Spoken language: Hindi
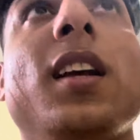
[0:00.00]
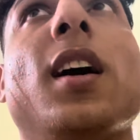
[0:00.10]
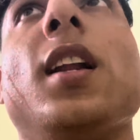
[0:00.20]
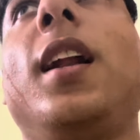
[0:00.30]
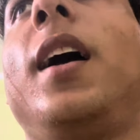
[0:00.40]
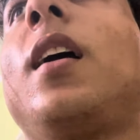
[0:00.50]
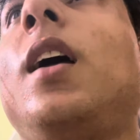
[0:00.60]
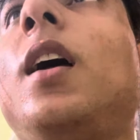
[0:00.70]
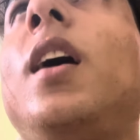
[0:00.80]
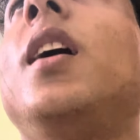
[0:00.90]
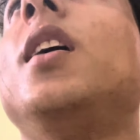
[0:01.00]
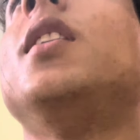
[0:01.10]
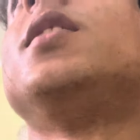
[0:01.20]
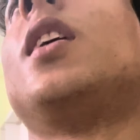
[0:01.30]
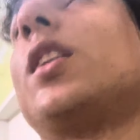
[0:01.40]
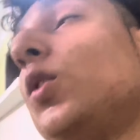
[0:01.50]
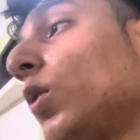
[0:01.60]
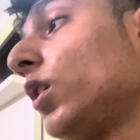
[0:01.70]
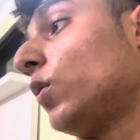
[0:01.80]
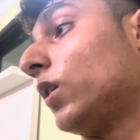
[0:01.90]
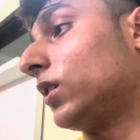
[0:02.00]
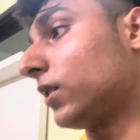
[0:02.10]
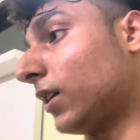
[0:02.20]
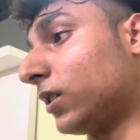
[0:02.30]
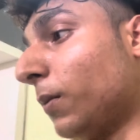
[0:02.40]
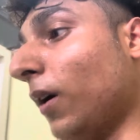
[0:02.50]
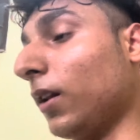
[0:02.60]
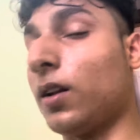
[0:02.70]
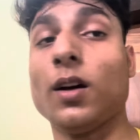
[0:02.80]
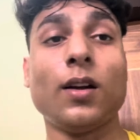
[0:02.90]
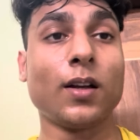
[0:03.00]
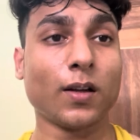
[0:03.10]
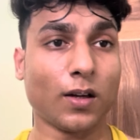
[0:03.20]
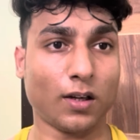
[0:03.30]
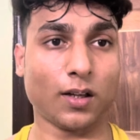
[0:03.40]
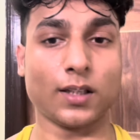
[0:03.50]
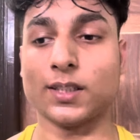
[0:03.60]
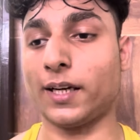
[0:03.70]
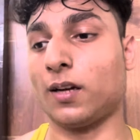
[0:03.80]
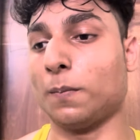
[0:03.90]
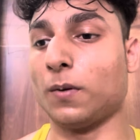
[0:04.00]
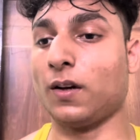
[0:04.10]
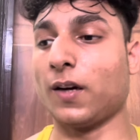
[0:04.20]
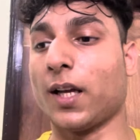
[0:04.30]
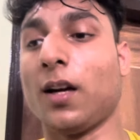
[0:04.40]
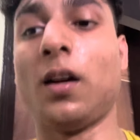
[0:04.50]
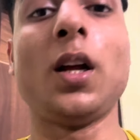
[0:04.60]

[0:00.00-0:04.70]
दिखाने लायक सेट के थोड़ा सा ज़्यादा सामान था रजाई कंबल वगैरह